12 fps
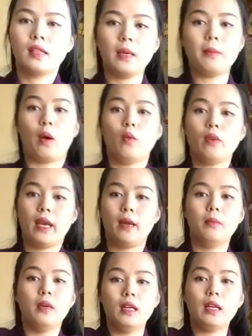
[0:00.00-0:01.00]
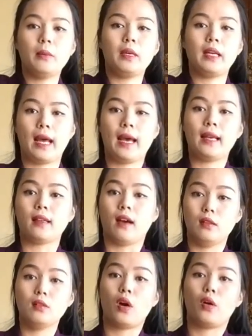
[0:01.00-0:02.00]
Cái mẫu này hôm bữa là mình đã
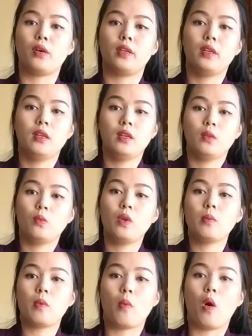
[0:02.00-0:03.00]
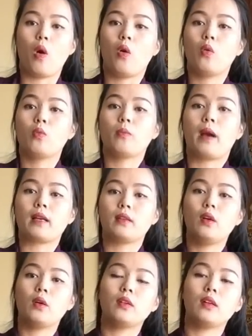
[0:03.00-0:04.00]
thử rồi, nguyên một bộ mặc
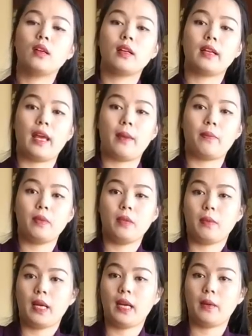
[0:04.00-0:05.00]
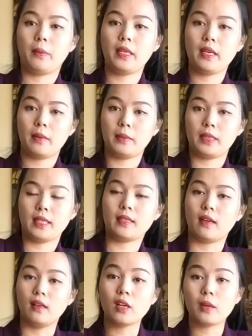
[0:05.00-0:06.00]
vô nó rất là đẹp, nhưng mà bây giờ mình sẽ
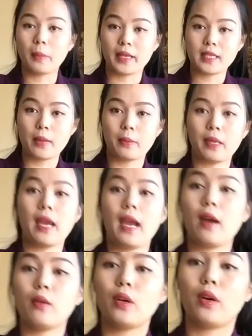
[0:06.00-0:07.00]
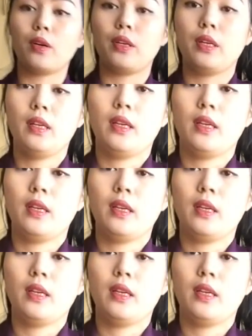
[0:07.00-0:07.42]
thử cho các bạn xem cái áo thôi